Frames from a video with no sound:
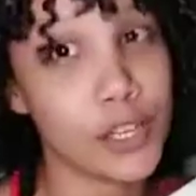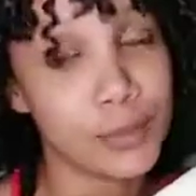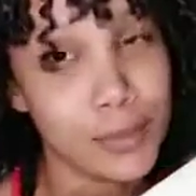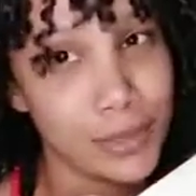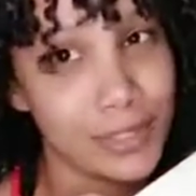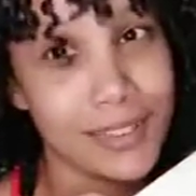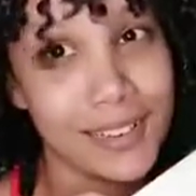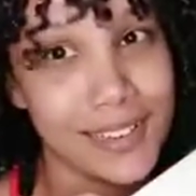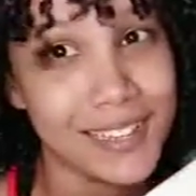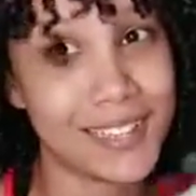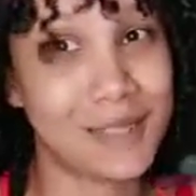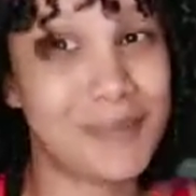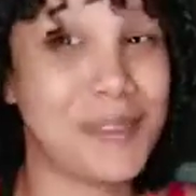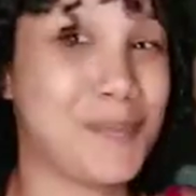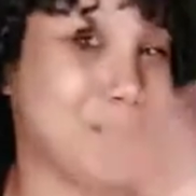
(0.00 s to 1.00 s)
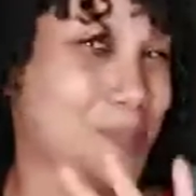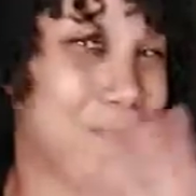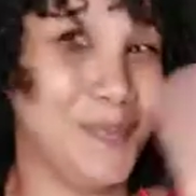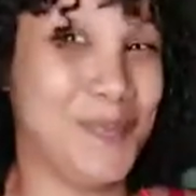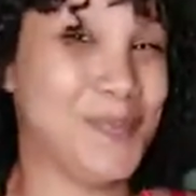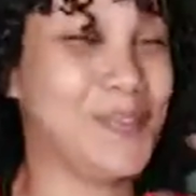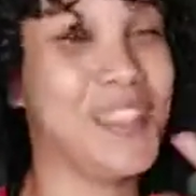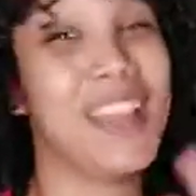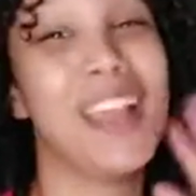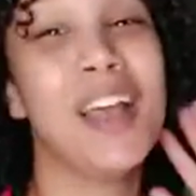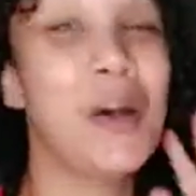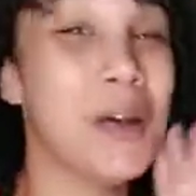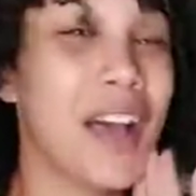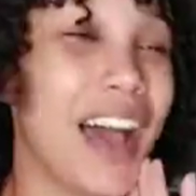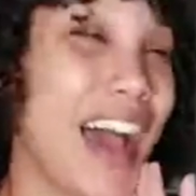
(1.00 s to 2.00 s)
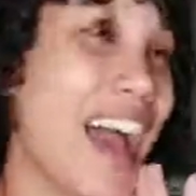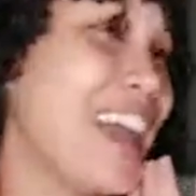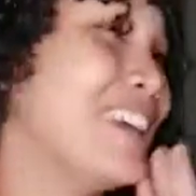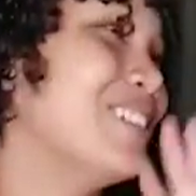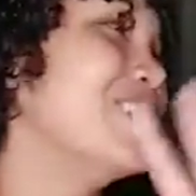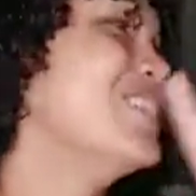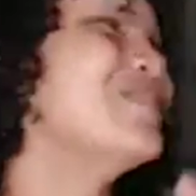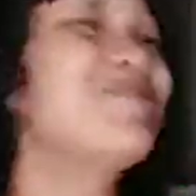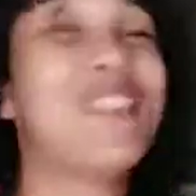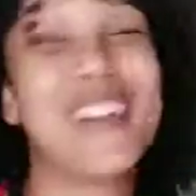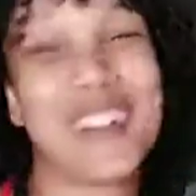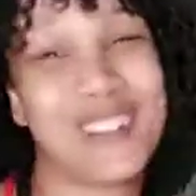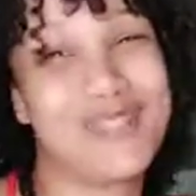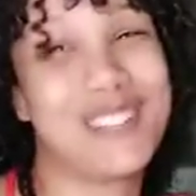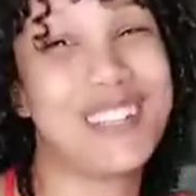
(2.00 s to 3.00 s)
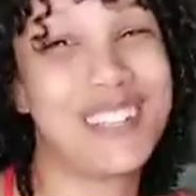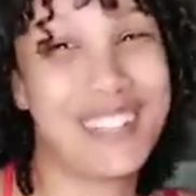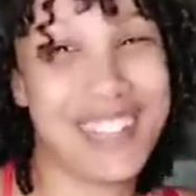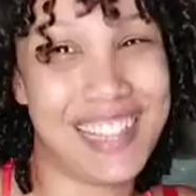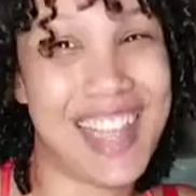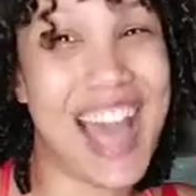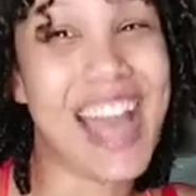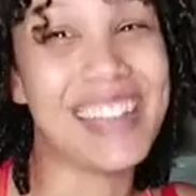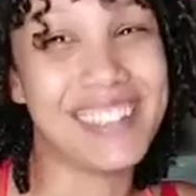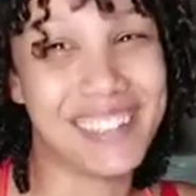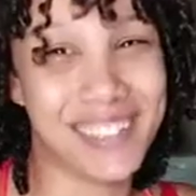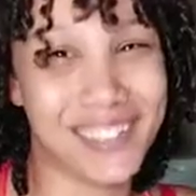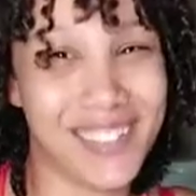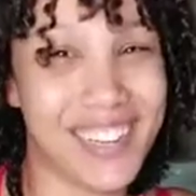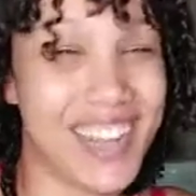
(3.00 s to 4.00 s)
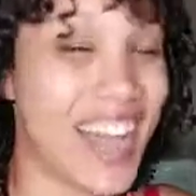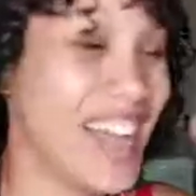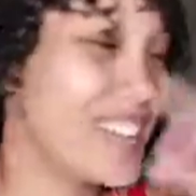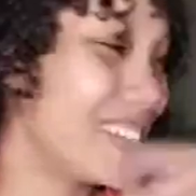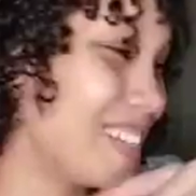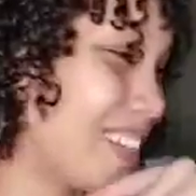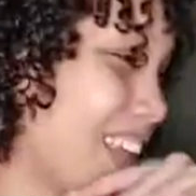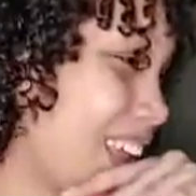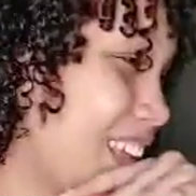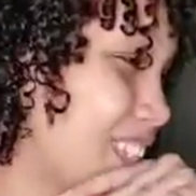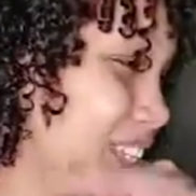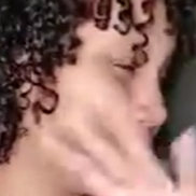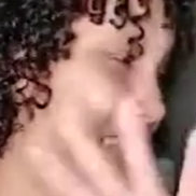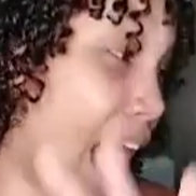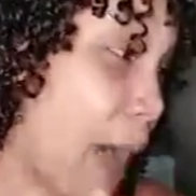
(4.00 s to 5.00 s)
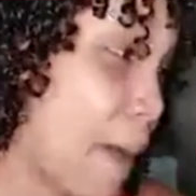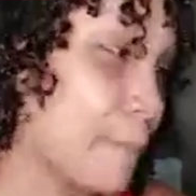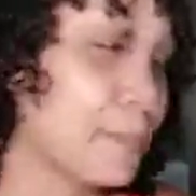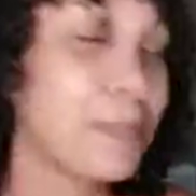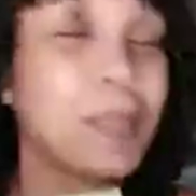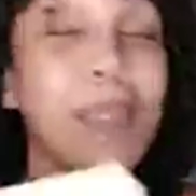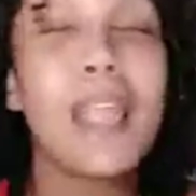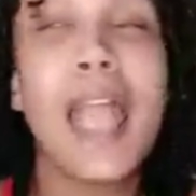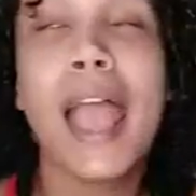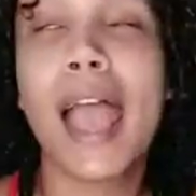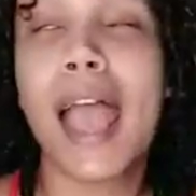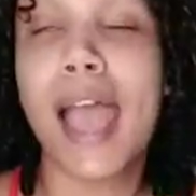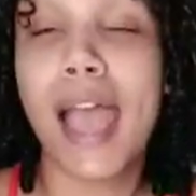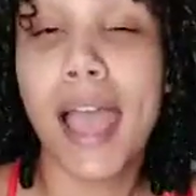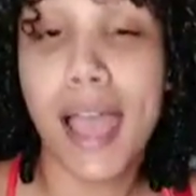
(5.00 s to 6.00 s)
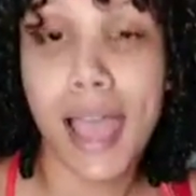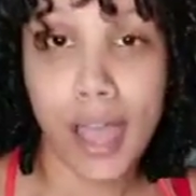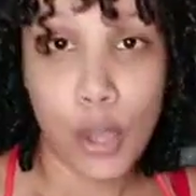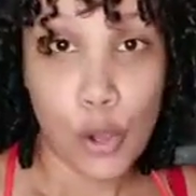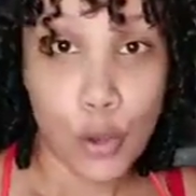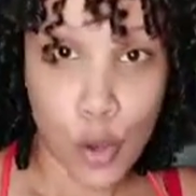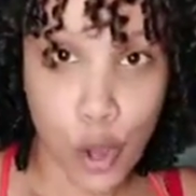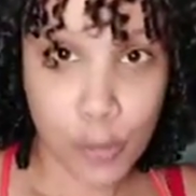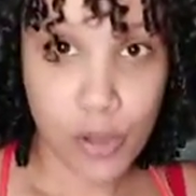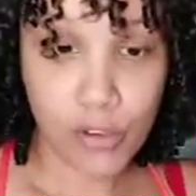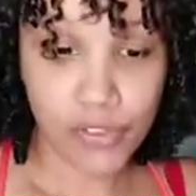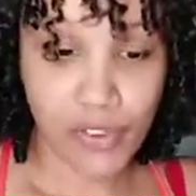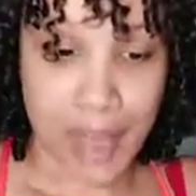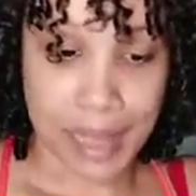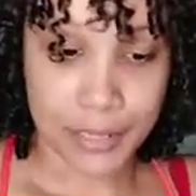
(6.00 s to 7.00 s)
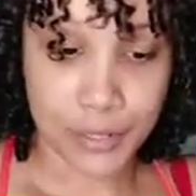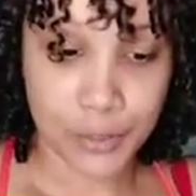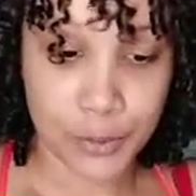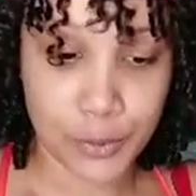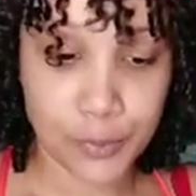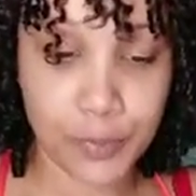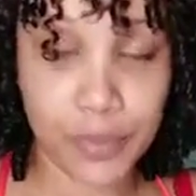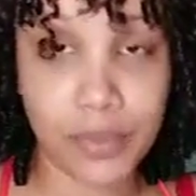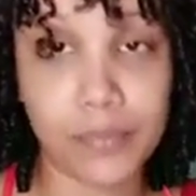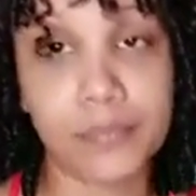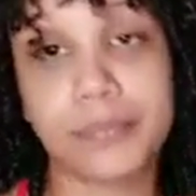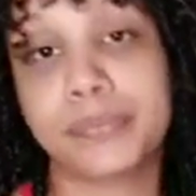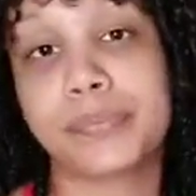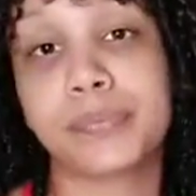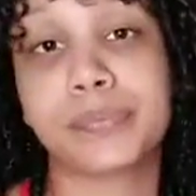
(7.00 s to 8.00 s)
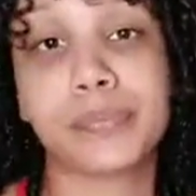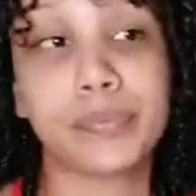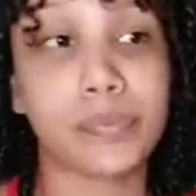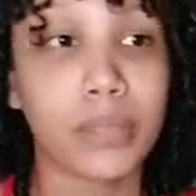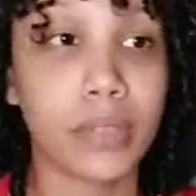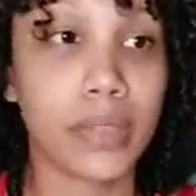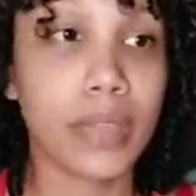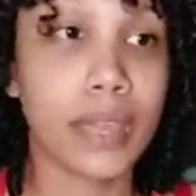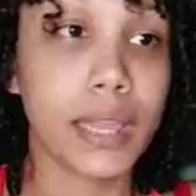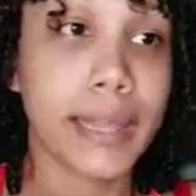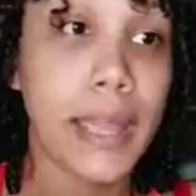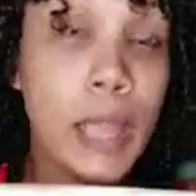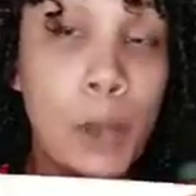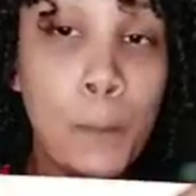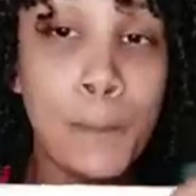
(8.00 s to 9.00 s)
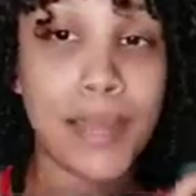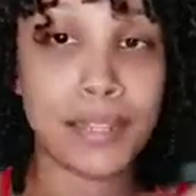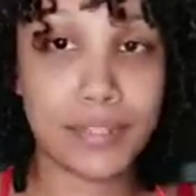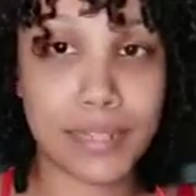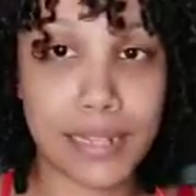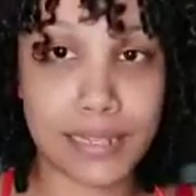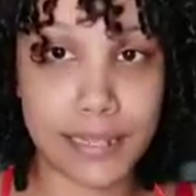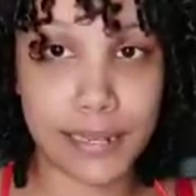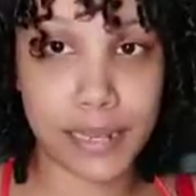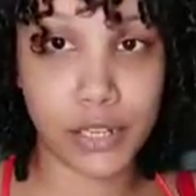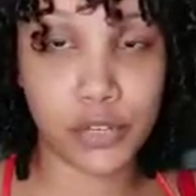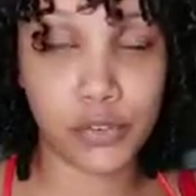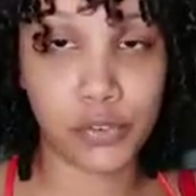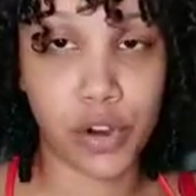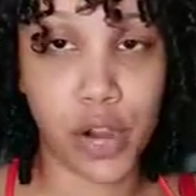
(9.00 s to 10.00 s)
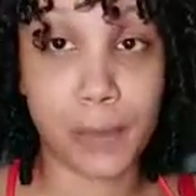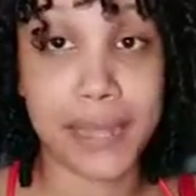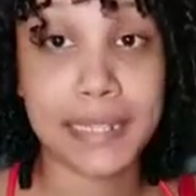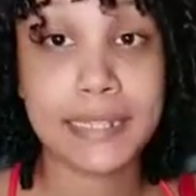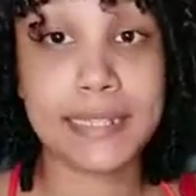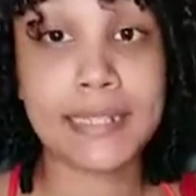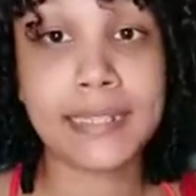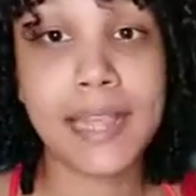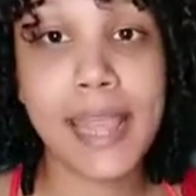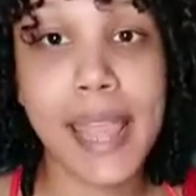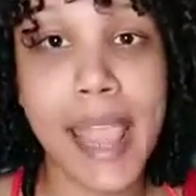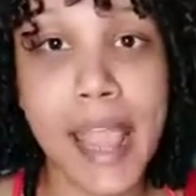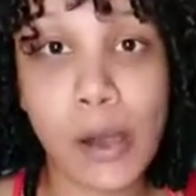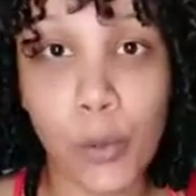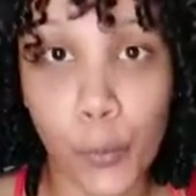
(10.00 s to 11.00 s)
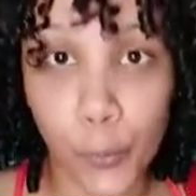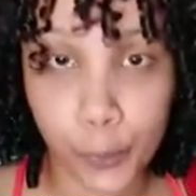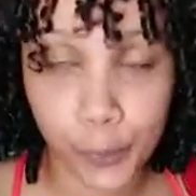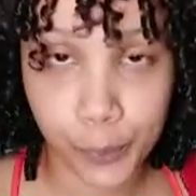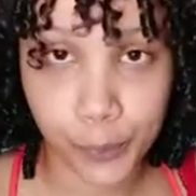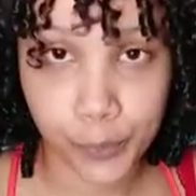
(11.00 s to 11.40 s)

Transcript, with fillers: ótima da Ateliê Zebra. Ah, eu não perco a oportunidade, não é verdade, gente? Tá. Como eu faço? Eu penso da seguinte forma: se eu,